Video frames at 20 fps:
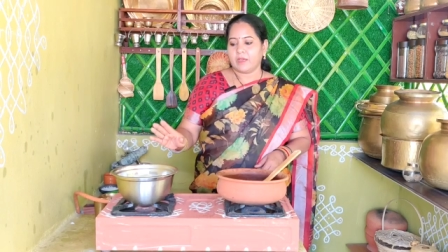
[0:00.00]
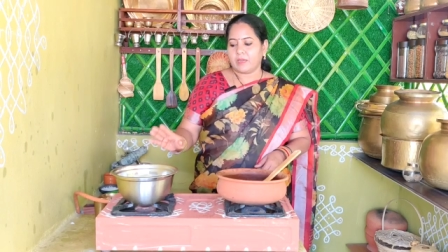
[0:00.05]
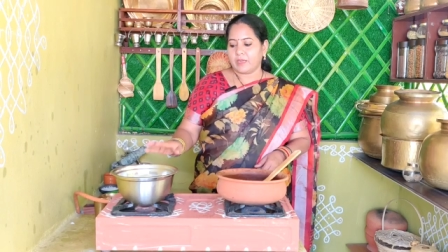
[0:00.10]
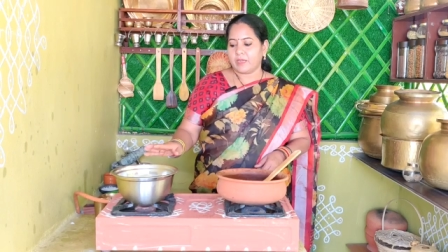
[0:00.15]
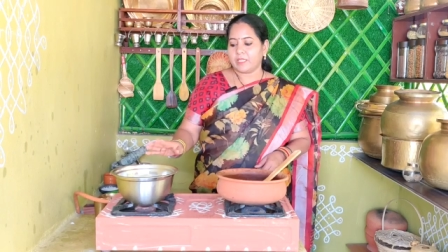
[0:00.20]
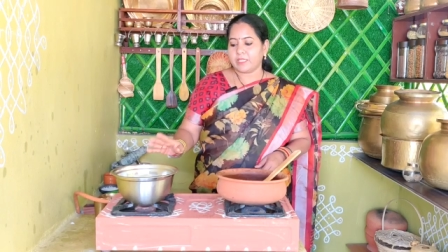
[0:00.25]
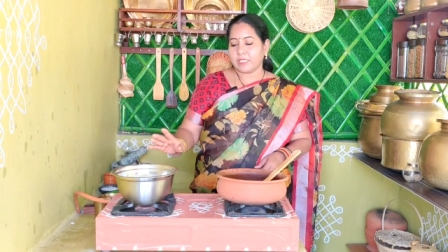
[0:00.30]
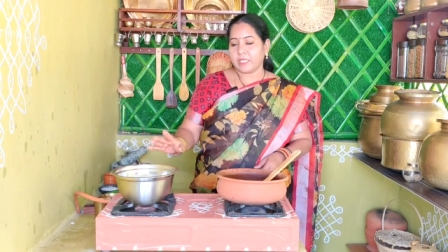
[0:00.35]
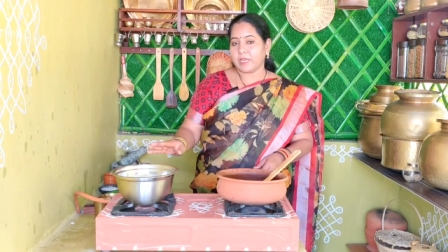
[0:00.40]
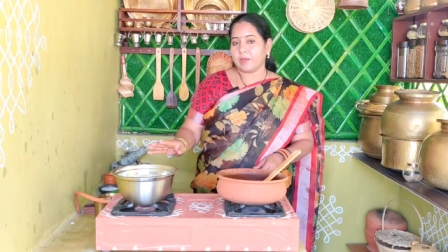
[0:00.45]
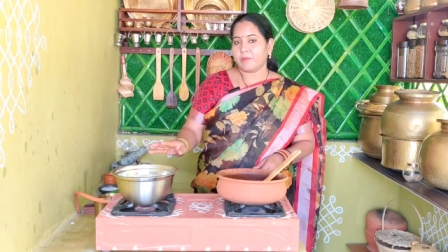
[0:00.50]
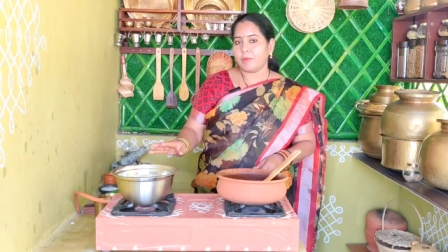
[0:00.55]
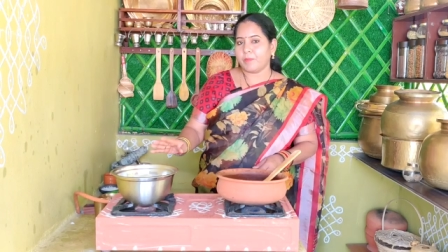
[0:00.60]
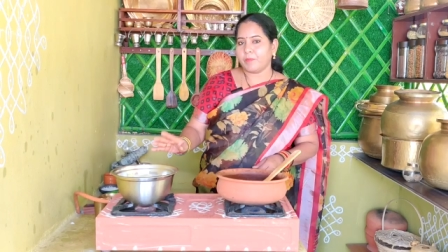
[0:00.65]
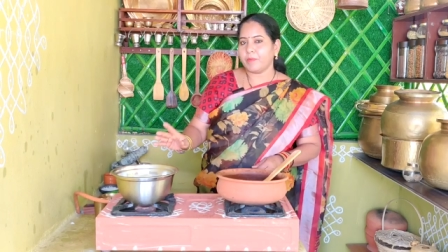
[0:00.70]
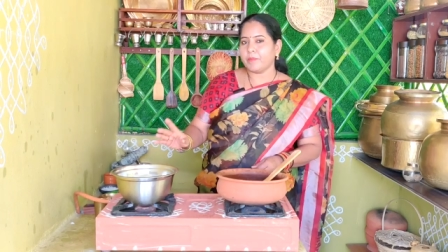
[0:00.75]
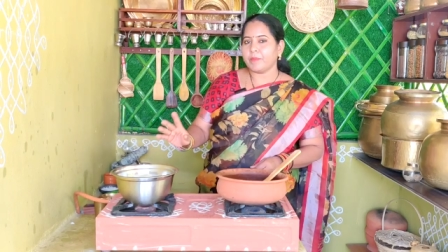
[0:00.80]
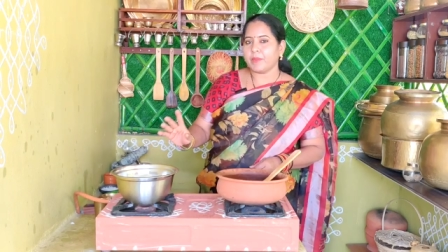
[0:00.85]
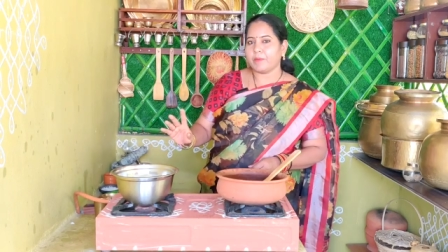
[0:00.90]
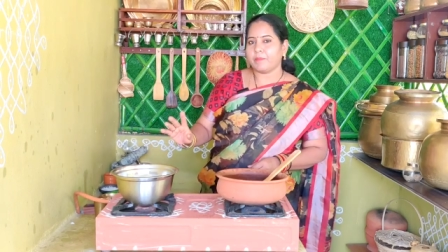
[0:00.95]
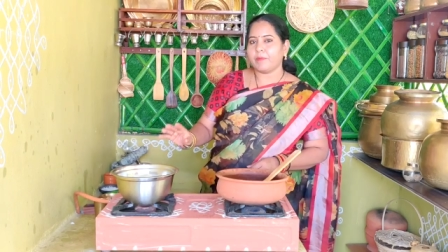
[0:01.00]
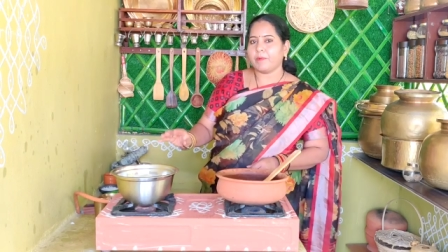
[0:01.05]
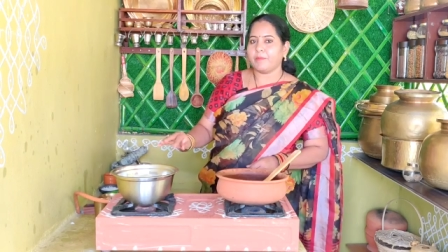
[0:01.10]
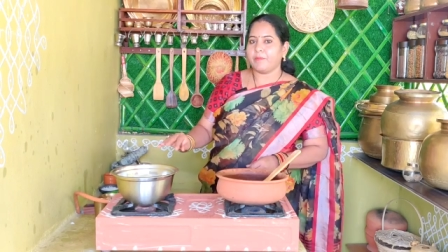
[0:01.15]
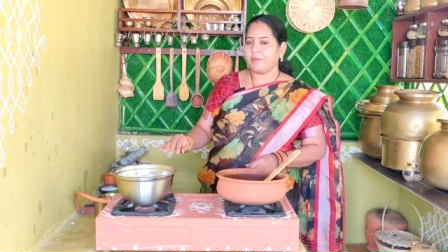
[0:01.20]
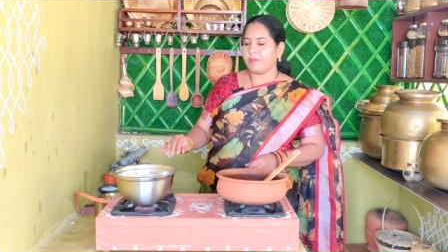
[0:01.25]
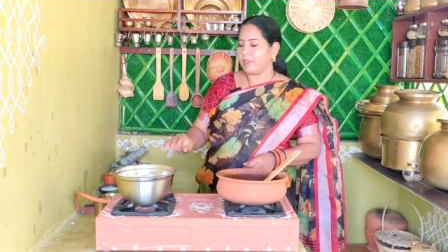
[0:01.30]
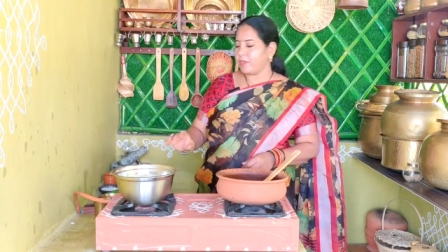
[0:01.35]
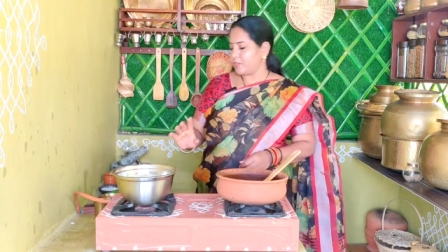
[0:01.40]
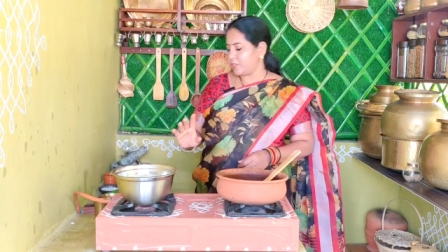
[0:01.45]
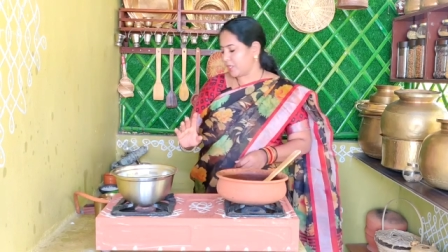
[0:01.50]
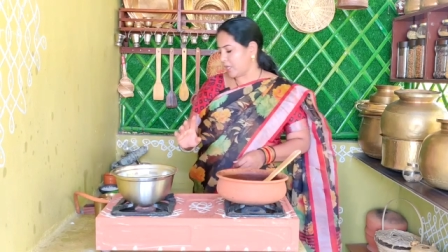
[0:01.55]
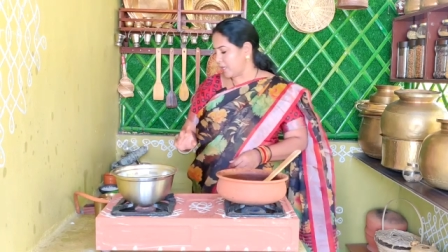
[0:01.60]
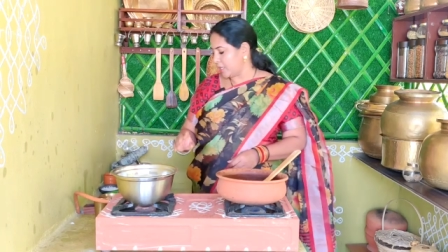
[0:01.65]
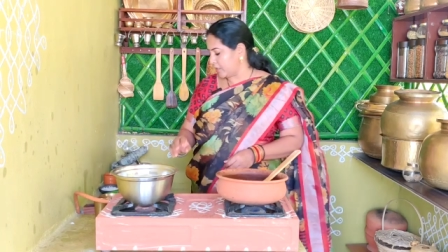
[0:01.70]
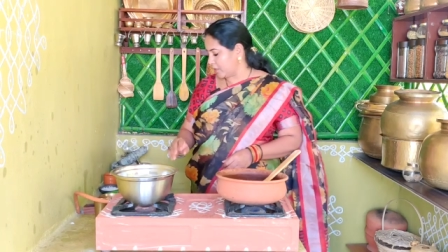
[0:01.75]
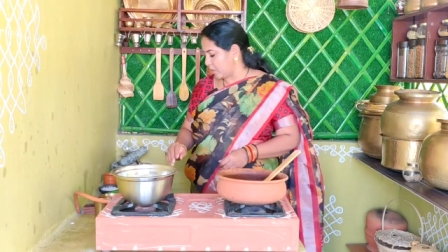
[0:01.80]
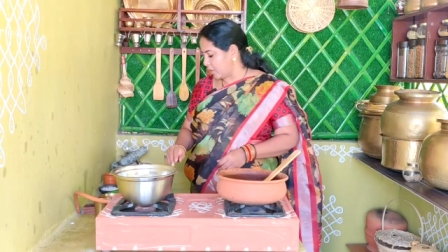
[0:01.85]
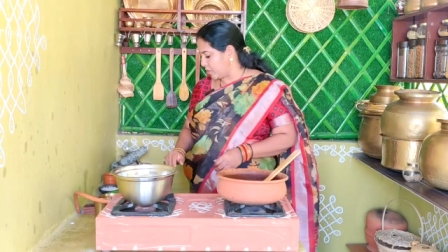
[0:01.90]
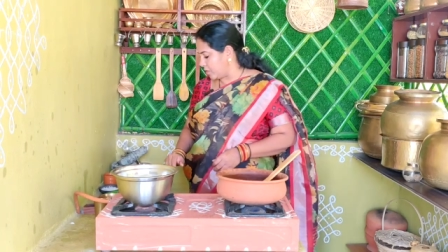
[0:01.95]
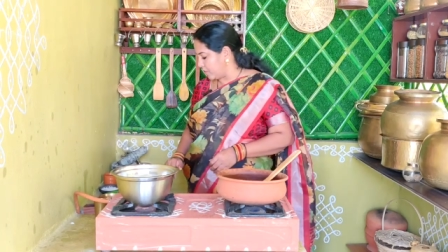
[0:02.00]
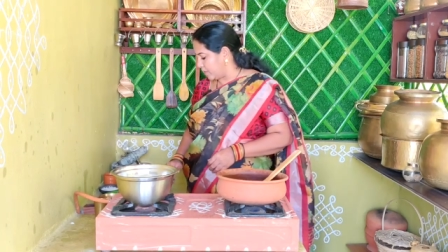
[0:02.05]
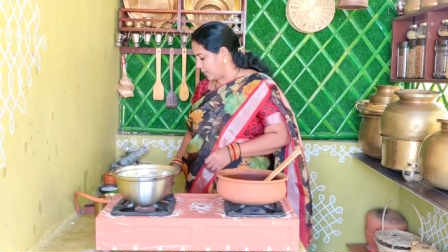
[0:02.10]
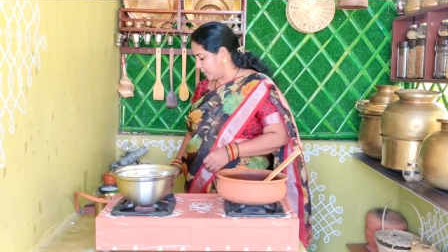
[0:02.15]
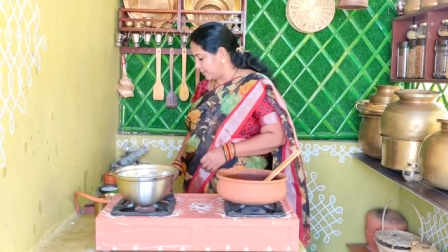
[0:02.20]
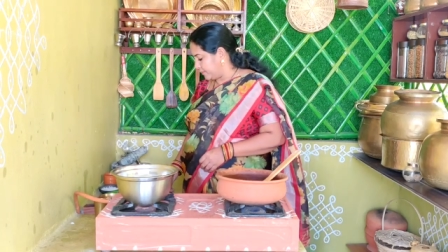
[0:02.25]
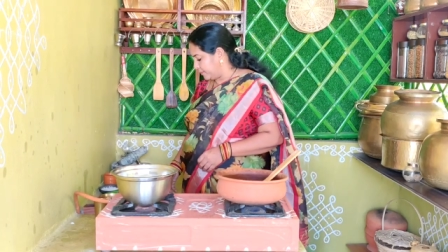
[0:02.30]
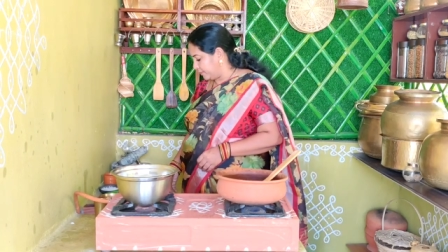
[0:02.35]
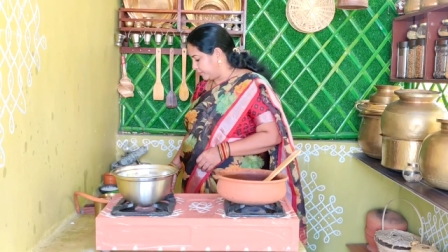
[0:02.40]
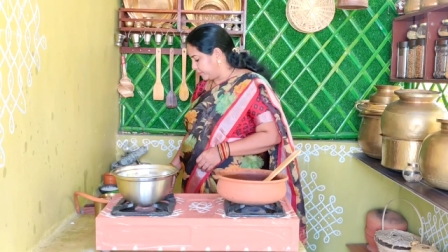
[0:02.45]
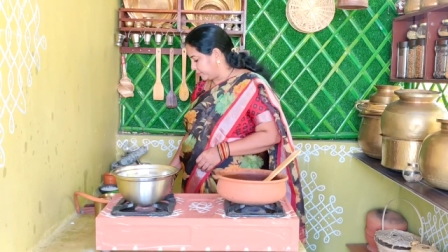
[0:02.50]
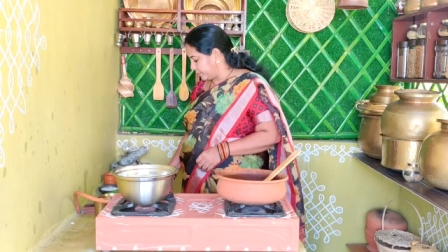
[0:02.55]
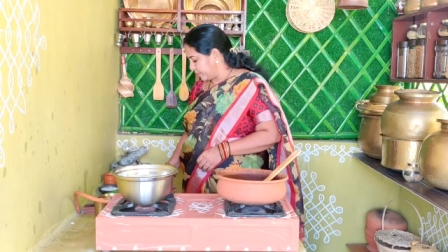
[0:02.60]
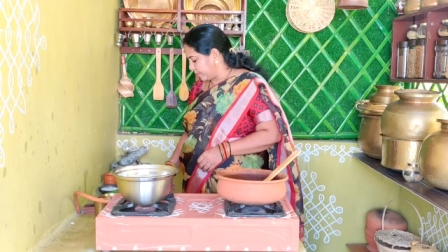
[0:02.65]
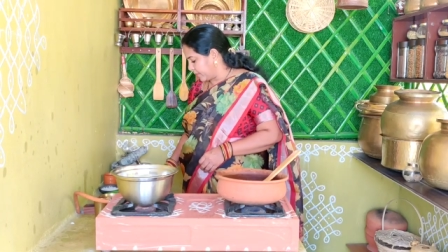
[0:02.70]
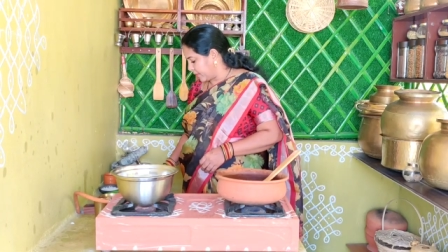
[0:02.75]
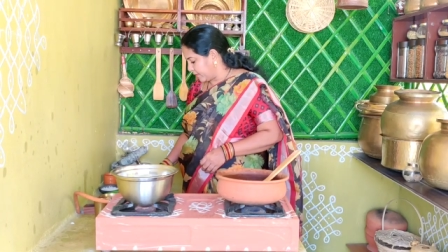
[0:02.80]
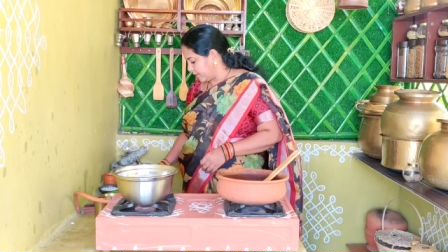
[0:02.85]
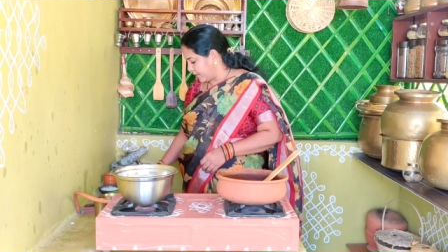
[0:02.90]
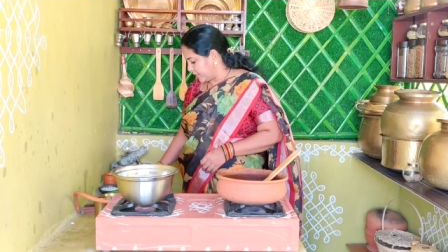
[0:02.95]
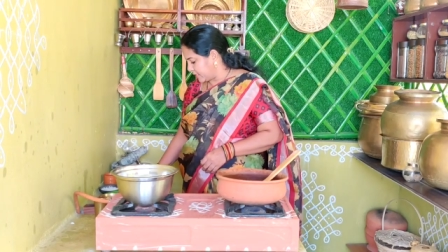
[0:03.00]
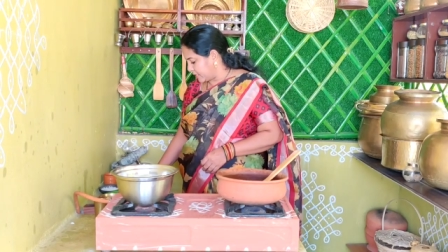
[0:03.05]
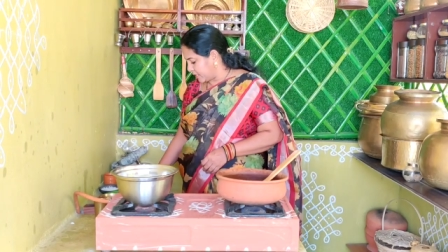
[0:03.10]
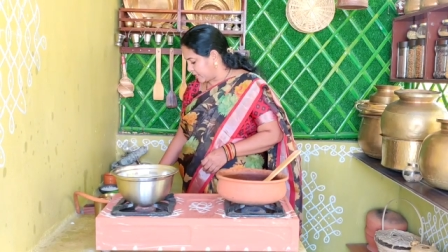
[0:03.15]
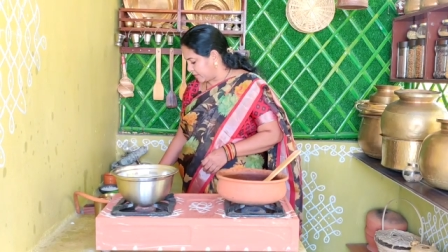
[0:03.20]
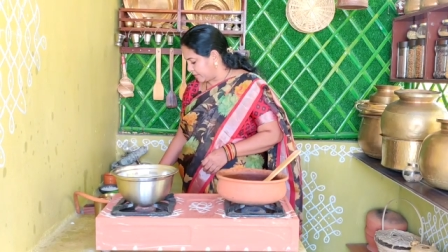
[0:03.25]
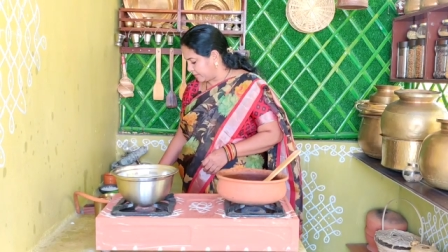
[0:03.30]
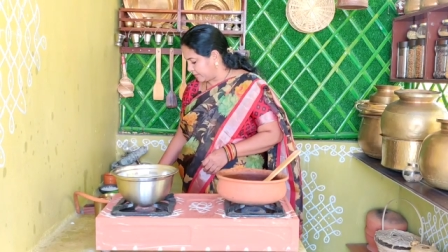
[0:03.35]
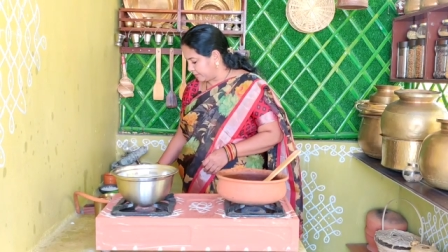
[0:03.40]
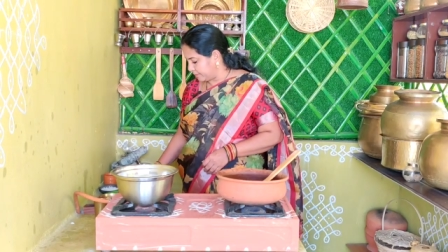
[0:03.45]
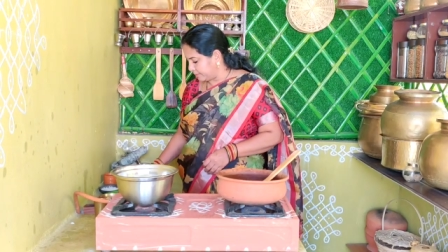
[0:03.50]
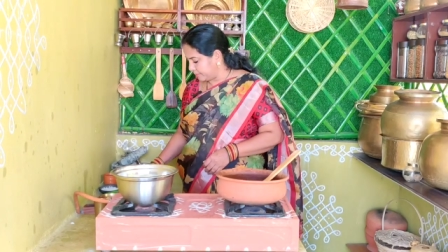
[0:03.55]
అంటే శనగపప్పు మినపప్పు వేయరు చాలా తక్కువ వేస్తారు